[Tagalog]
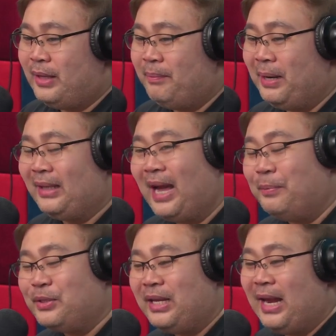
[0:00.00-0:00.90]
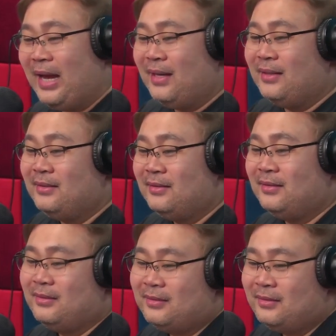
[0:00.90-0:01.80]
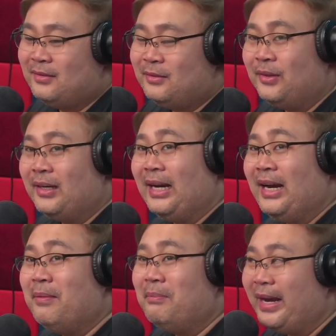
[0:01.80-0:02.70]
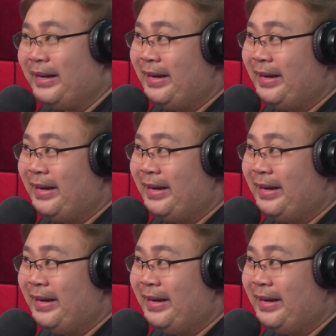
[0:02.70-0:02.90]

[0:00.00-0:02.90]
pagkatapos nila, ka nang makinig.